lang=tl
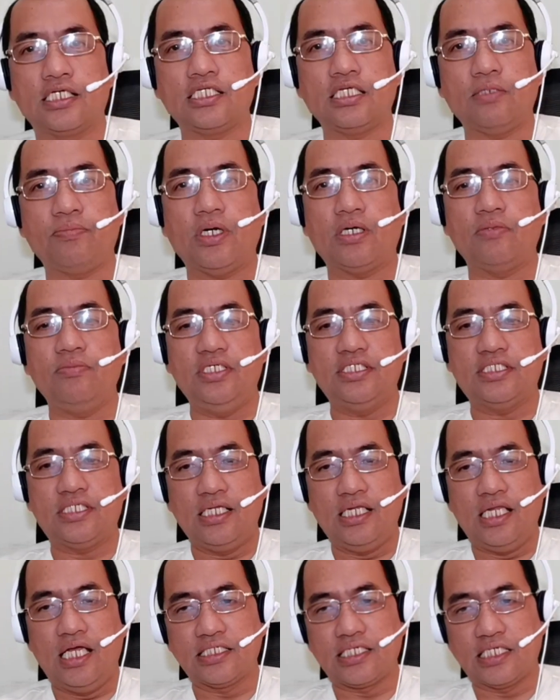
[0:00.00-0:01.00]
Kasi pag
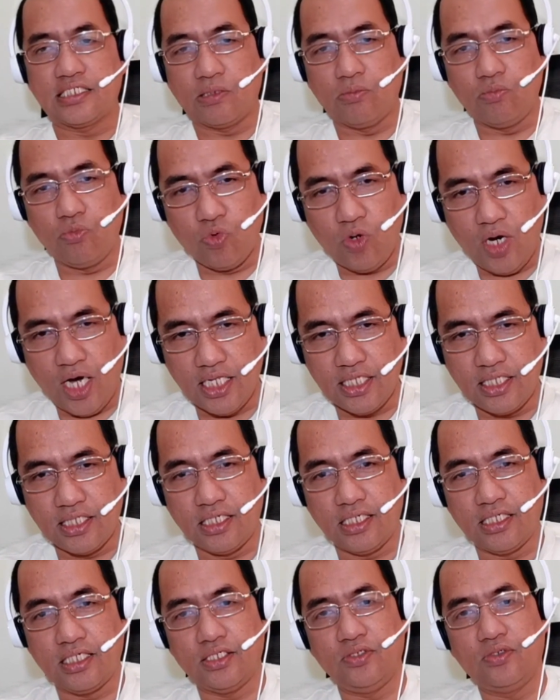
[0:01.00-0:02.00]
minsan lang sa isang
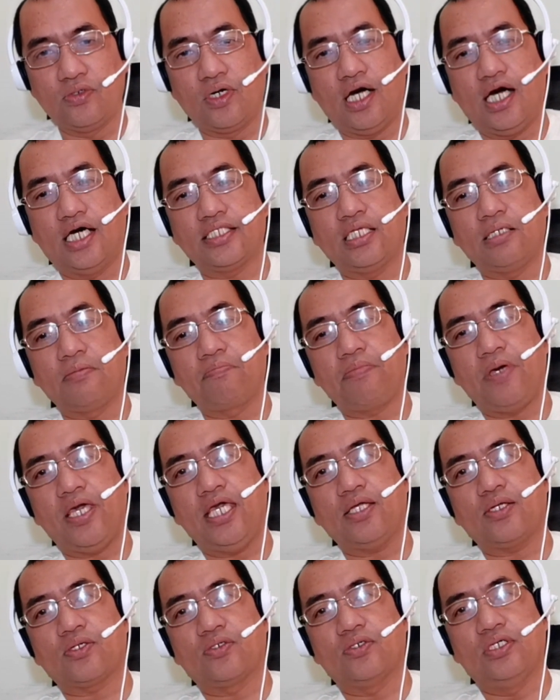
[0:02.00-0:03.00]
buwan, yung ating
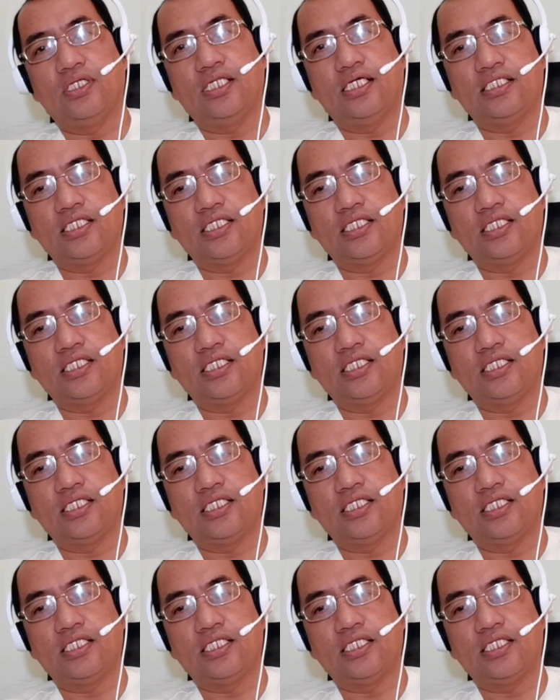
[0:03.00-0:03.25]
payroll,